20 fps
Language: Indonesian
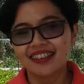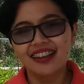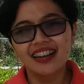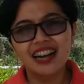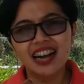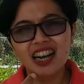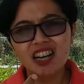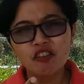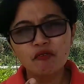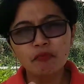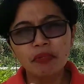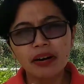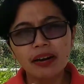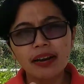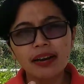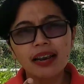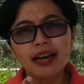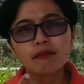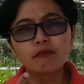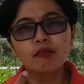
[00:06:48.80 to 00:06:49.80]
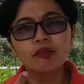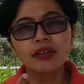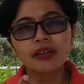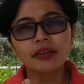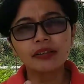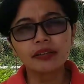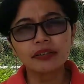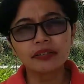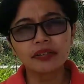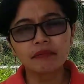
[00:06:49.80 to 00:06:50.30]
engkai makalabo
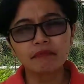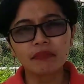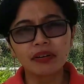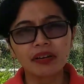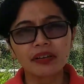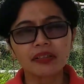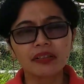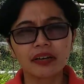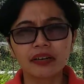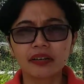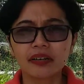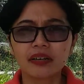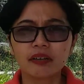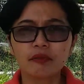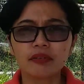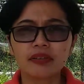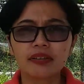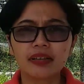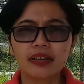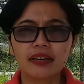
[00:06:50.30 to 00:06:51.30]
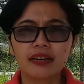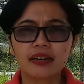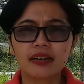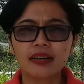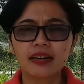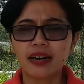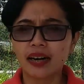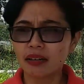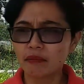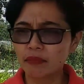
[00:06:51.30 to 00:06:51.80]
kita si merintah gelung tena
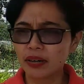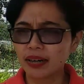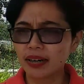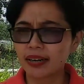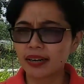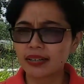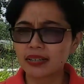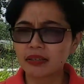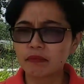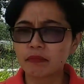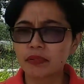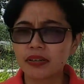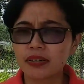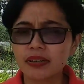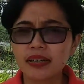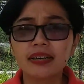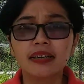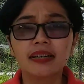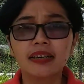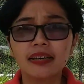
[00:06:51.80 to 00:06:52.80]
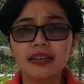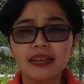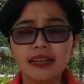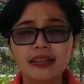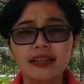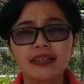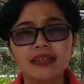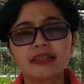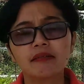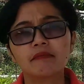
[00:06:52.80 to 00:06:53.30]
engkai makala si pediat
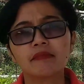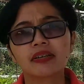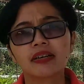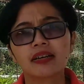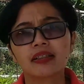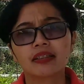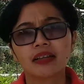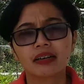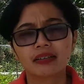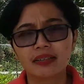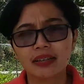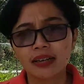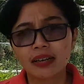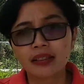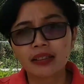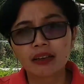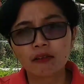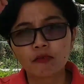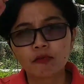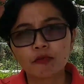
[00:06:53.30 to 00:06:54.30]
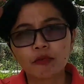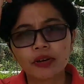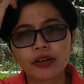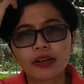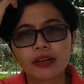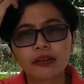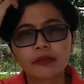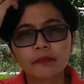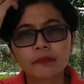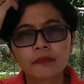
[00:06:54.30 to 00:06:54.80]
kita si merintah cara
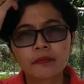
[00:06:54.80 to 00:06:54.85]
tarukure